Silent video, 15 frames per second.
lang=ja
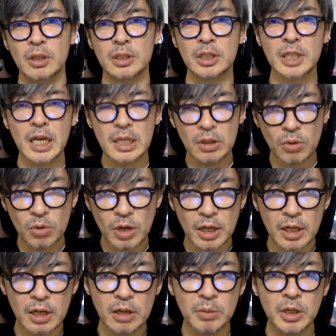時間とお
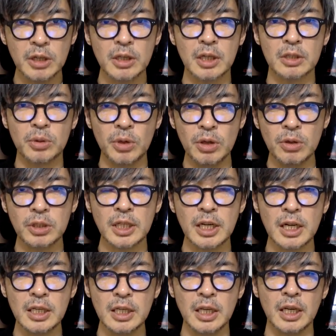金が生まれるから、それをさ
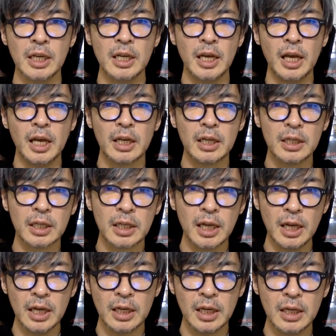らに、え
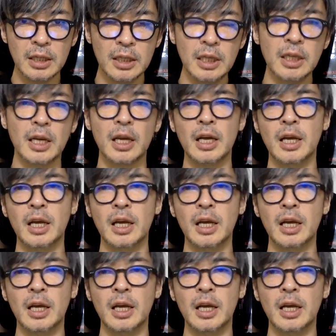経験に、